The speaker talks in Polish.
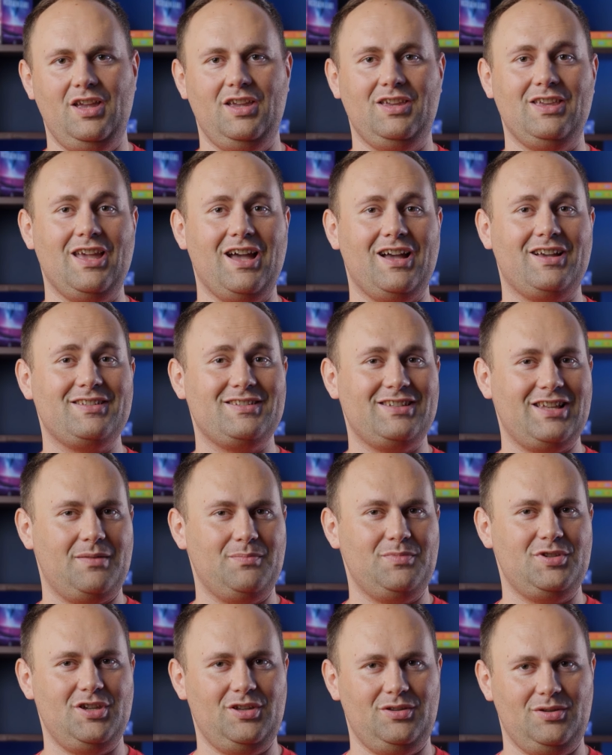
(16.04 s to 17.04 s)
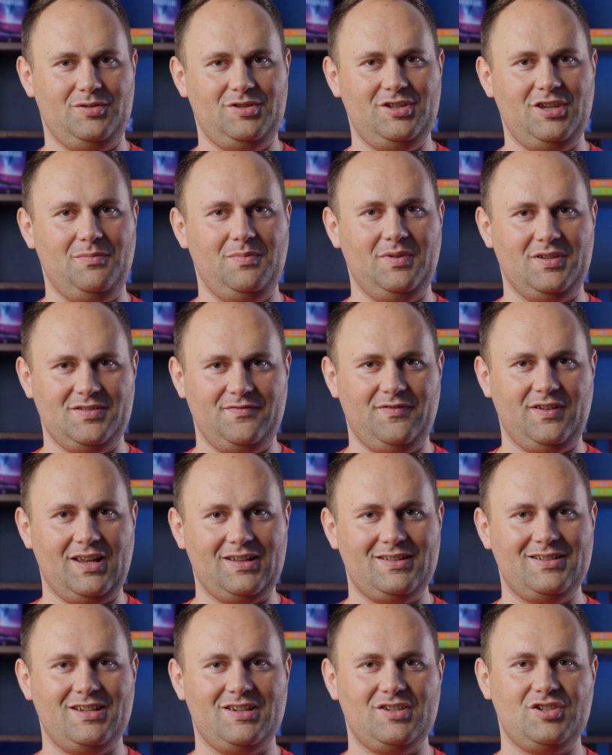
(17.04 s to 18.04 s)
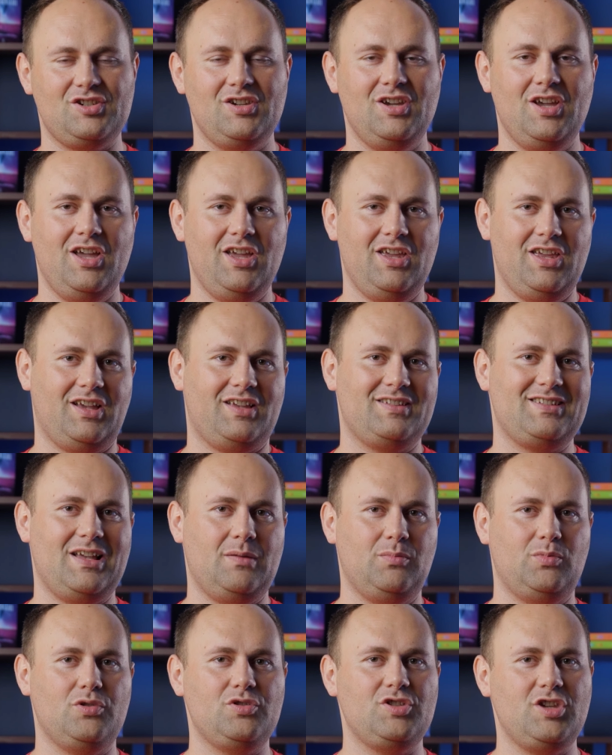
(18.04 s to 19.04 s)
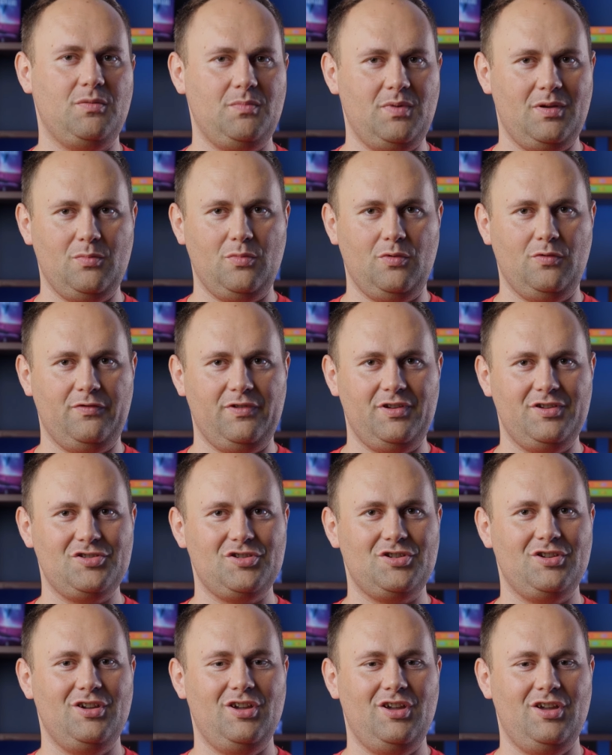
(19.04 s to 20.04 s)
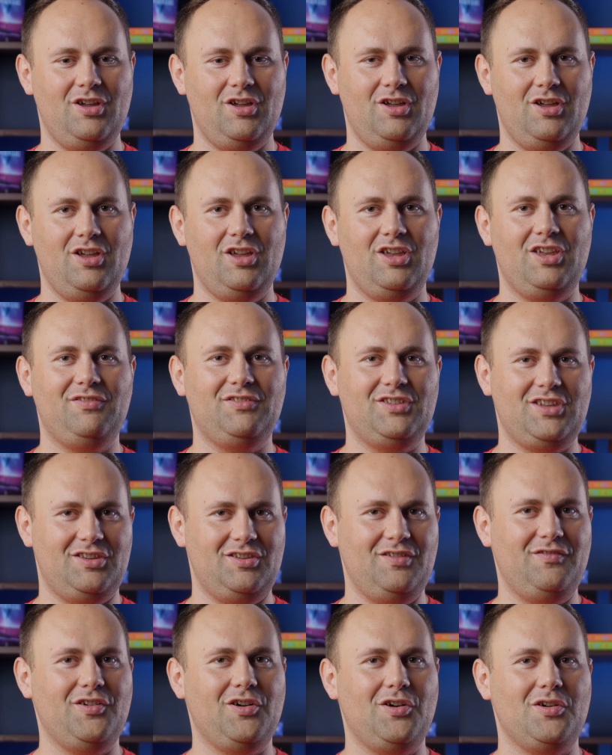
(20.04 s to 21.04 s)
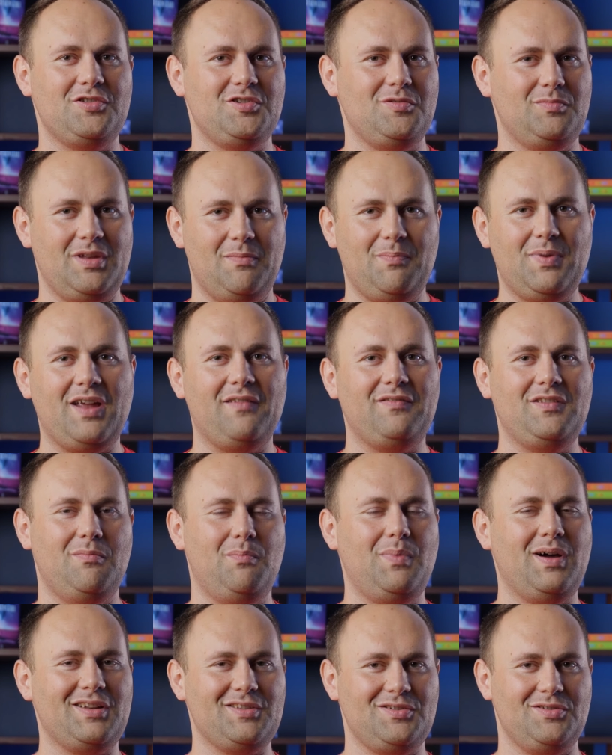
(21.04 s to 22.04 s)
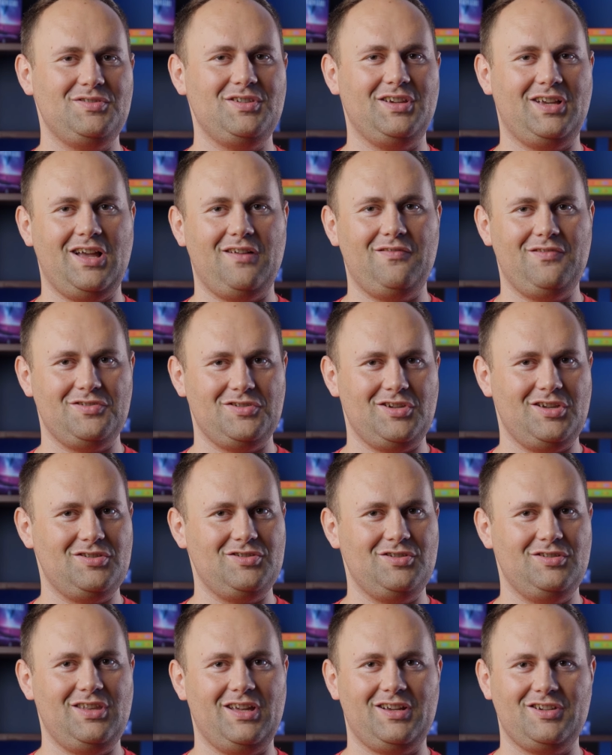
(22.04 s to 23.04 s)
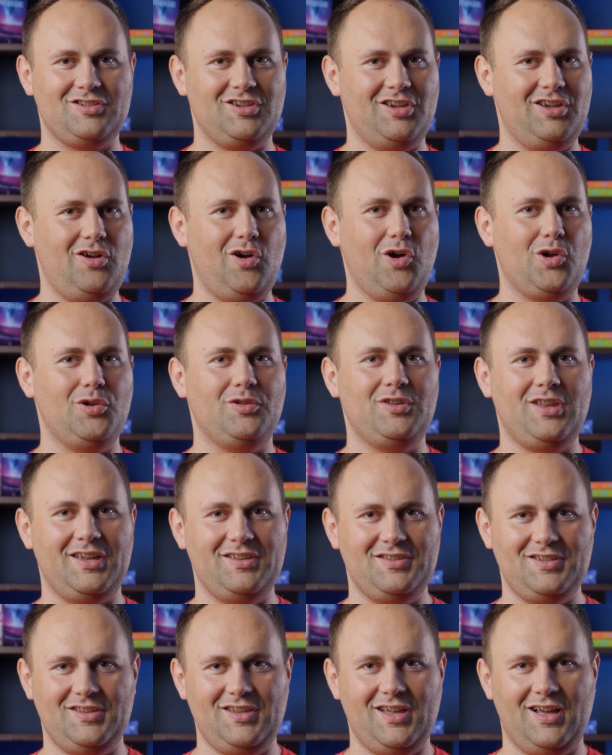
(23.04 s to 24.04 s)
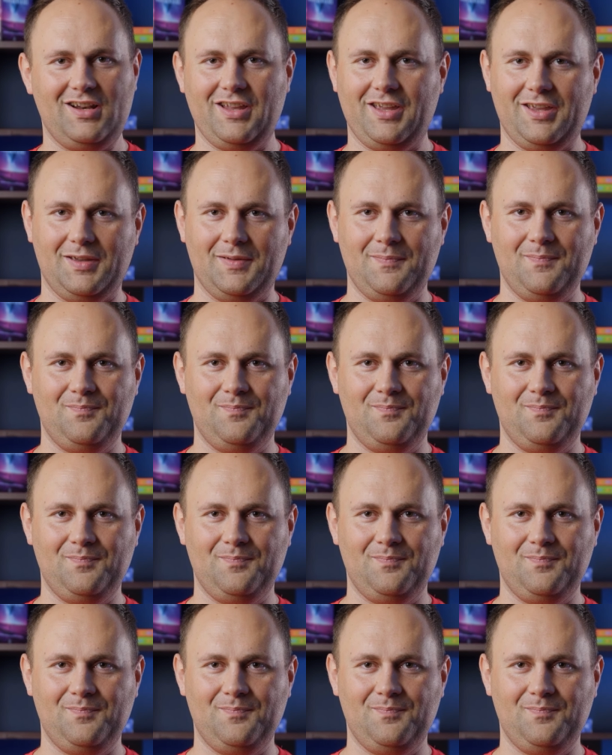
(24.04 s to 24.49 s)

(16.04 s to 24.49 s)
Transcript: Jak sam się do siebie zwracasz, jak sam do siebie mówisz? I wtedy wychodzą naprawdę bardzo ciekawe rzeczy, także oglądajcie dalej.